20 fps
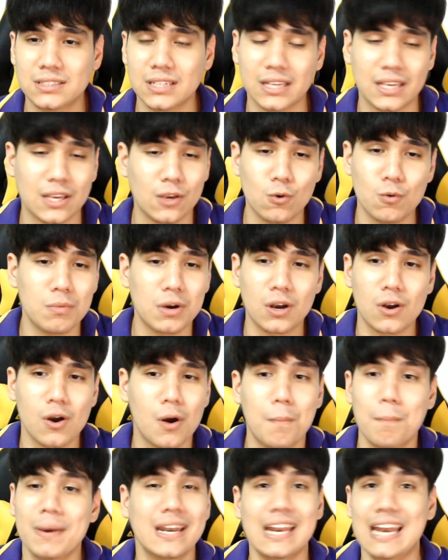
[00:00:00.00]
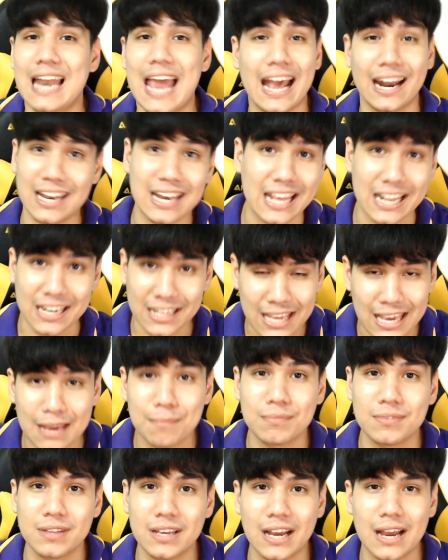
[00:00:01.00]
สกิลมึงก็ไม่ได้แรงในเลดเก
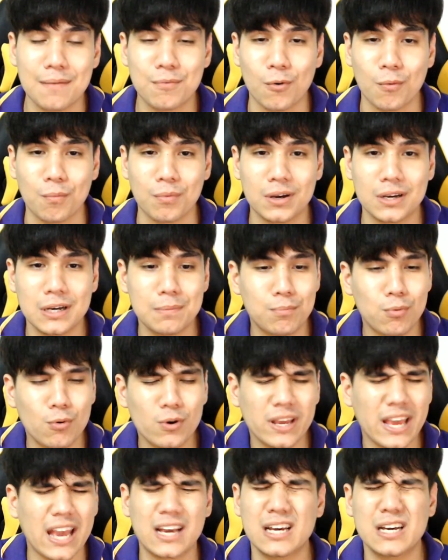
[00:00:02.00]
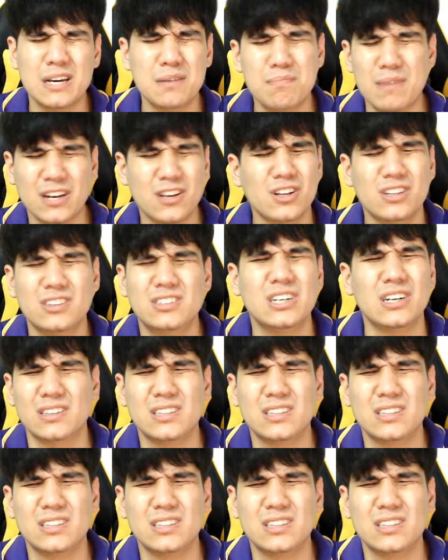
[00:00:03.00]
มนะครับผมคือพูดง่ายคือมันก็